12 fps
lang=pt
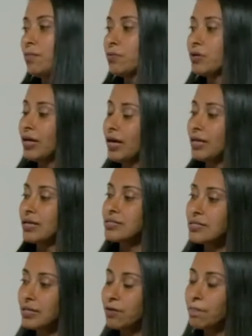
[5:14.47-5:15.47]
Porque a
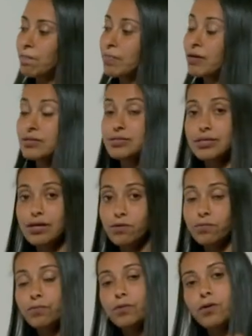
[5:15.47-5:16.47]
nação
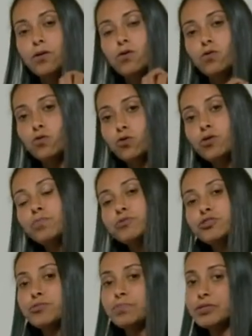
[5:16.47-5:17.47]
são
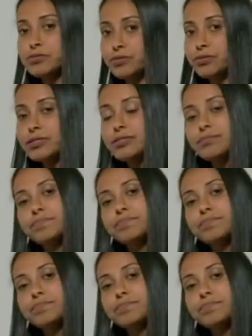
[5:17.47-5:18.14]
grupos de pessoas